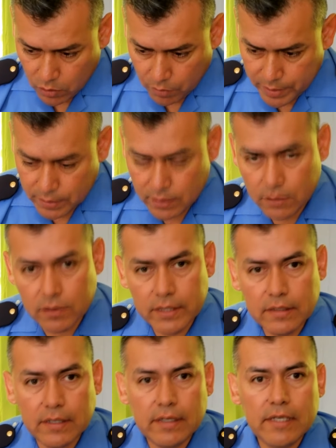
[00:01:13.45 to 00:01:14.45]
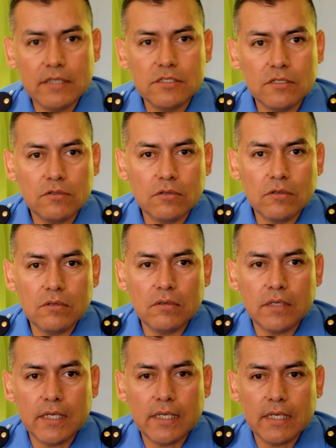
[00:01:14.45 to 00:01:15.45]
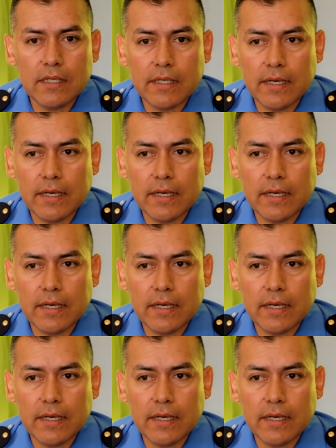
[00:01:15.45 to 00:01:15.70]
cometido este ilícito, eh,